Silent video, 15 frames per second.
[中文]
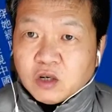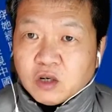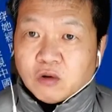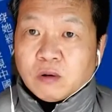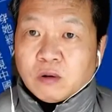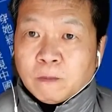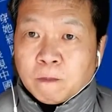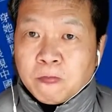
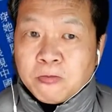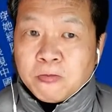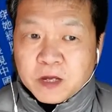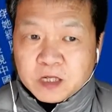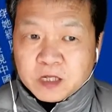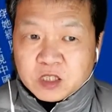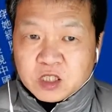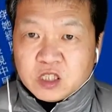够嗯
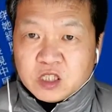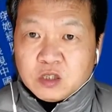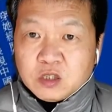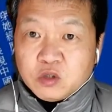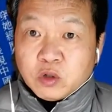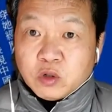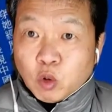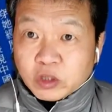基
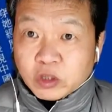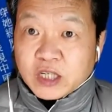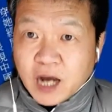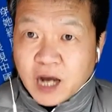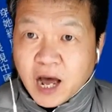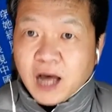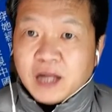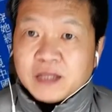于或者
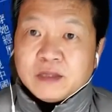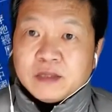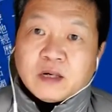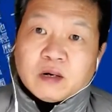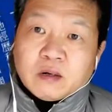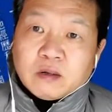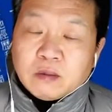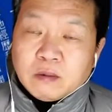看
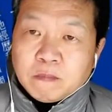到